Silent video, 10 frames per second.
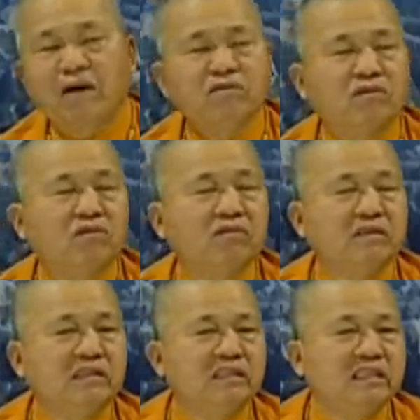包
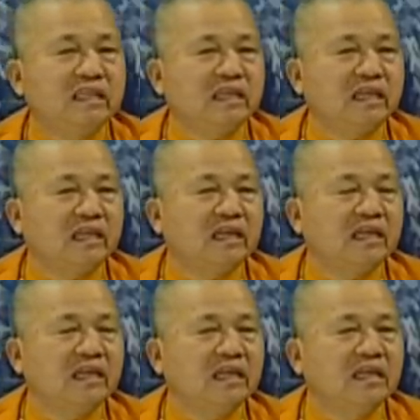容一
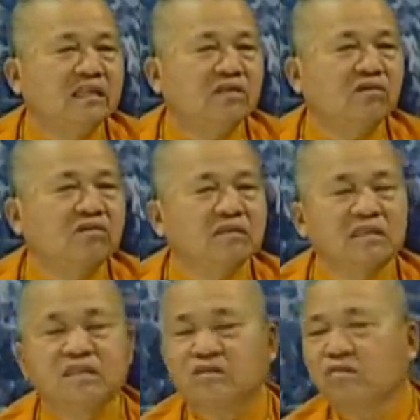切。众
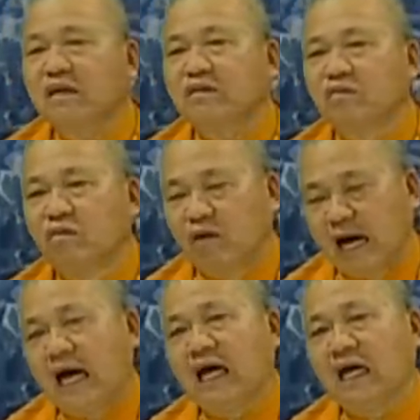生的万
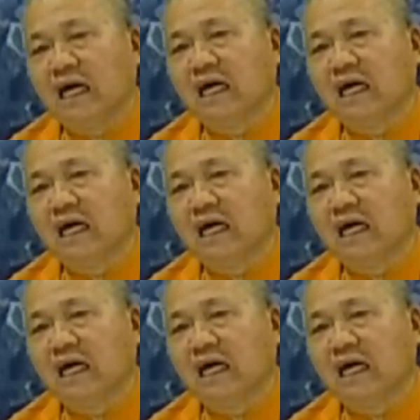华，